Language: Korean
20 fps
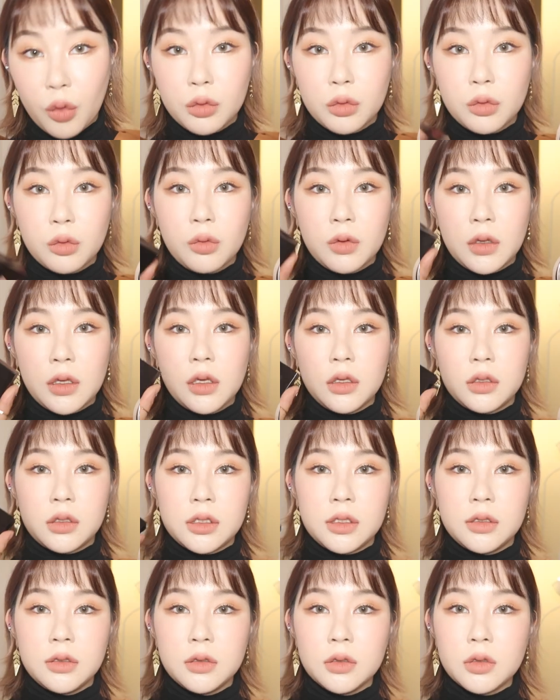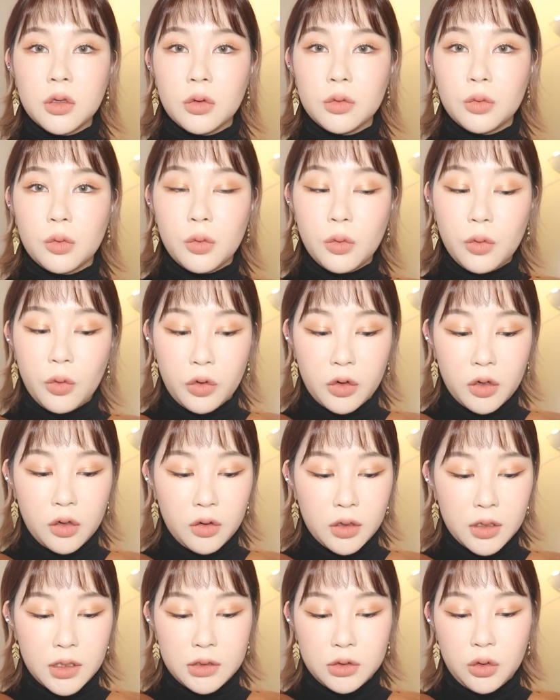보통 이 진저도
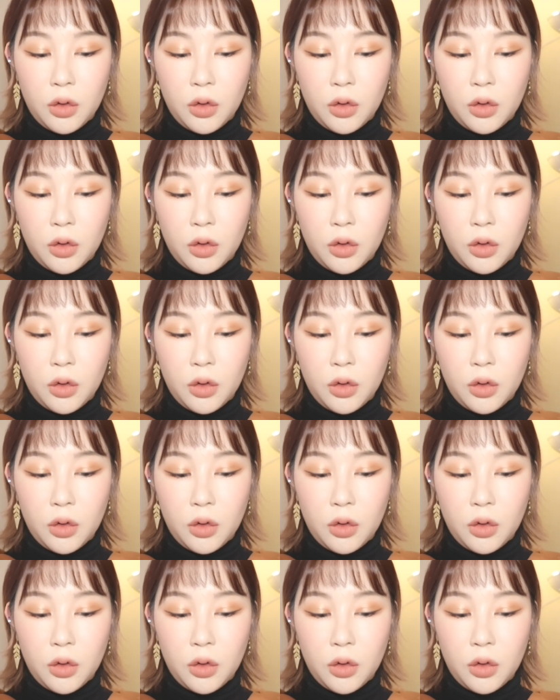그렇게